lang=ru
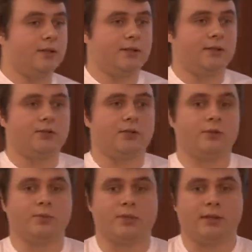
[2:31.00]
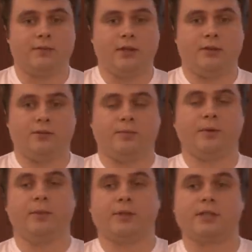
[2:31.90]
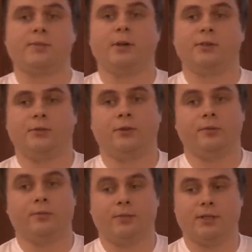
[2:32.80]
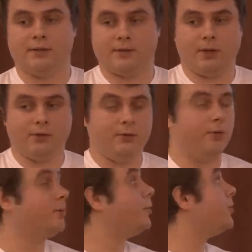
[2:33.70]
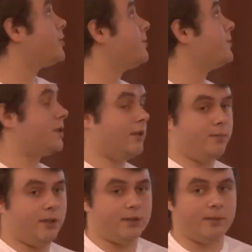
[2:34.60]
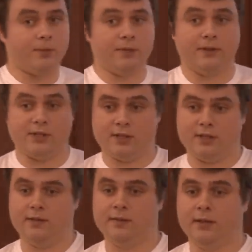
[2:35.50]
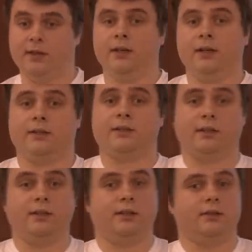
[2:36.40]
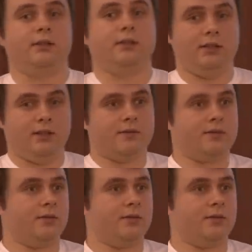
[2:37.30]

достаточно по сравнению, например, со смартфоном. Если смартфон мы можем залипать там по два часа, открыл и, и